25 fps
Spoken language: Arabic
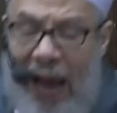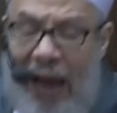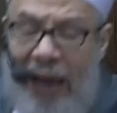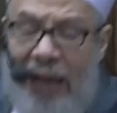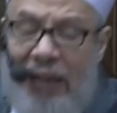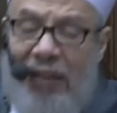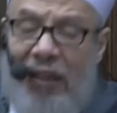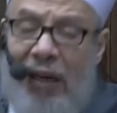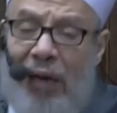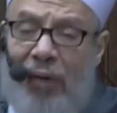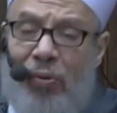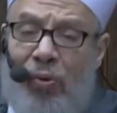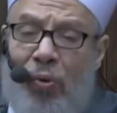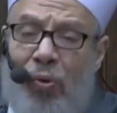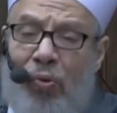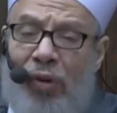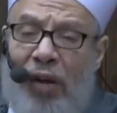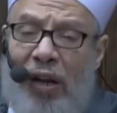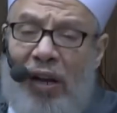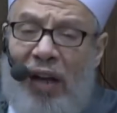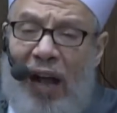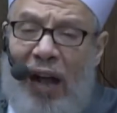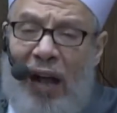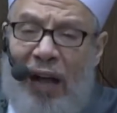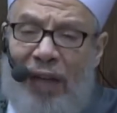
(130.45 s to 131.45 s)
أن يكون
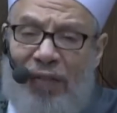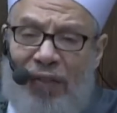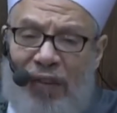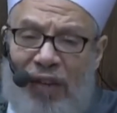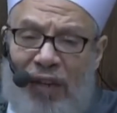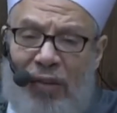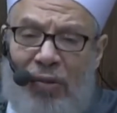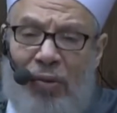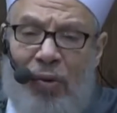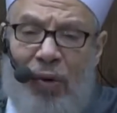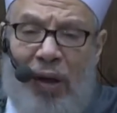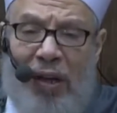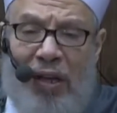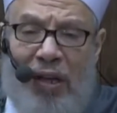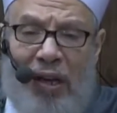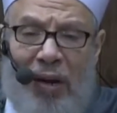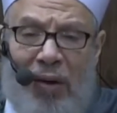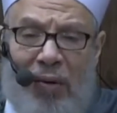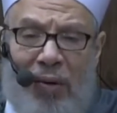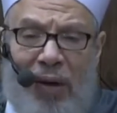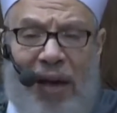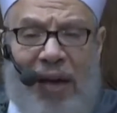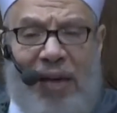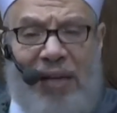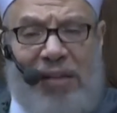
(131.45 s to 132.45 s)
الحفيد غير
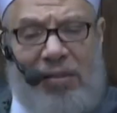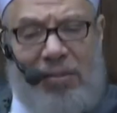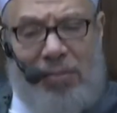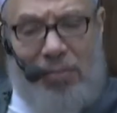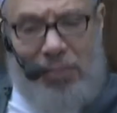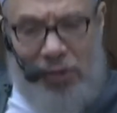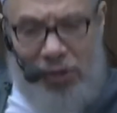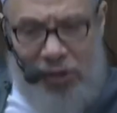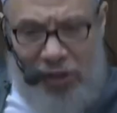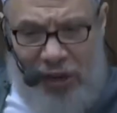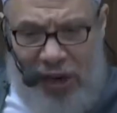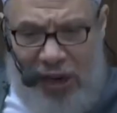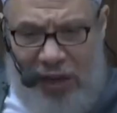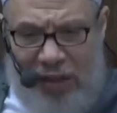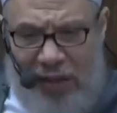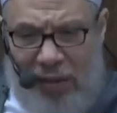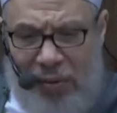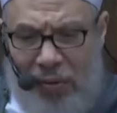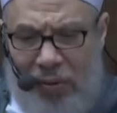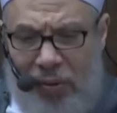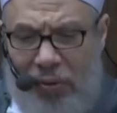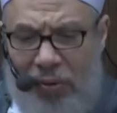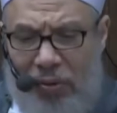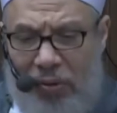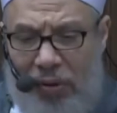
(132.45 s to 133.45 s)
وارث من جهة
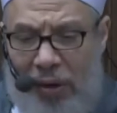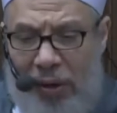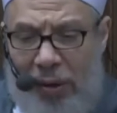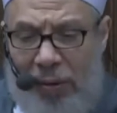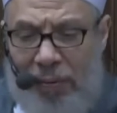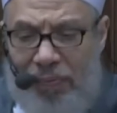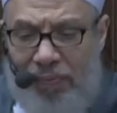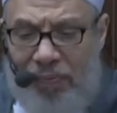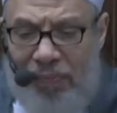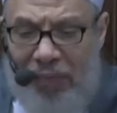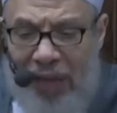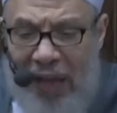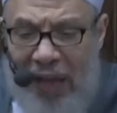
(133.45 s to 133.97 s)
أخرى